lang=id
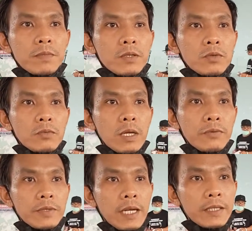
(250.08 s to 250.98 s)

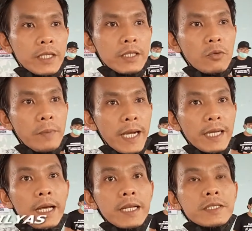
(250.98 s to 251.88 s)
pengumuman finalnya kita
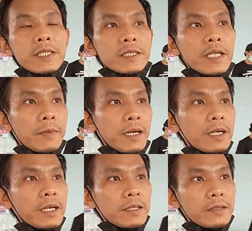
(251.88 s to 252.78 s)
upayakan hari ini selesai Pak
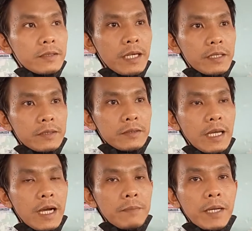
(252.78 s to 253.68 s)
dari
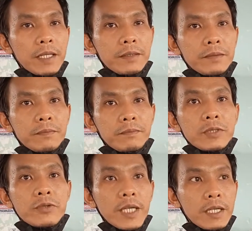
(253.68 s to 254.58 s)
tahapan
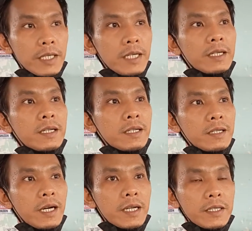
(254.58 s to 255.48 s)
penjuriannya
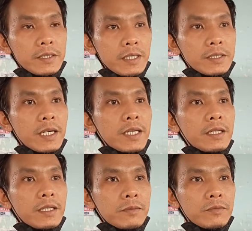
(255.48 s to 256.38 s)
hari ini
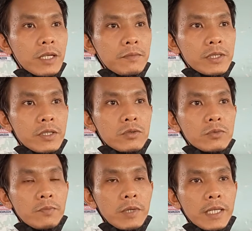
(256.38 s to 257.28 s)
selesai, kemudian bisa
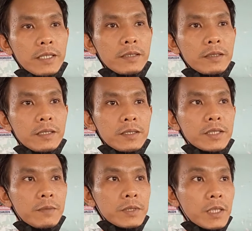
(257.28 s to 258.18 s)
diumumkan
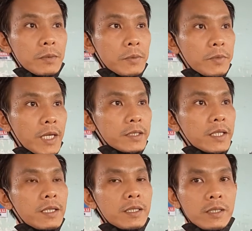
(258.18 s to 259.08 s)
siapa-siapa
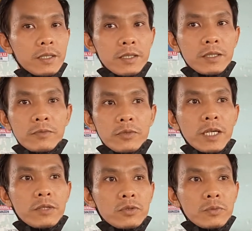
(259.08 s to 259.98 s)
pemenangnya.
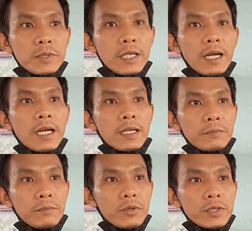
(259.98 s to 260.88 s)
Kemudian untuk penyerahan
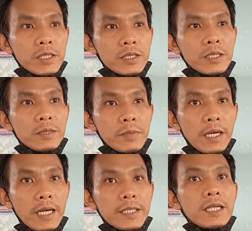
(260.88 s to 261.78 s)
prosesi
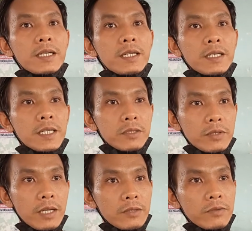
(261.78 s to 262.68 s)
pialanya
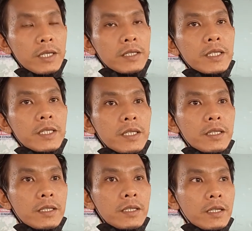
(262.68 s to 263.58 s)
itu dilakukan di
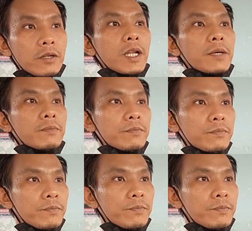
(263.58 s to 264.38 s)
Korea.